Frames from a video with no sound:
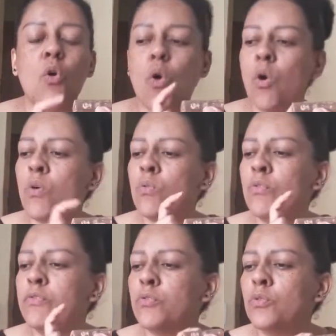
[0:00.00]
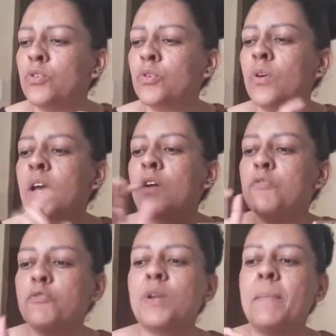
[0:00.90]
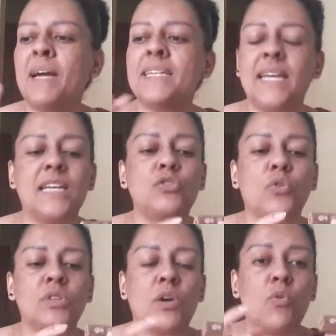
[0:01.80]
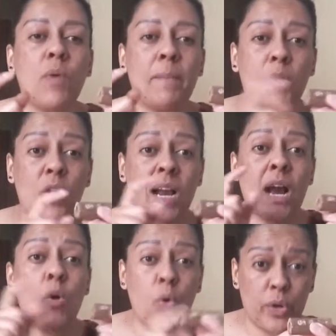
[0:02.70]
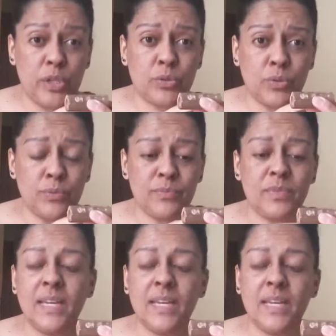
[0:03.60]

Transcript: Com o furo fura a madeira toda com a broca 8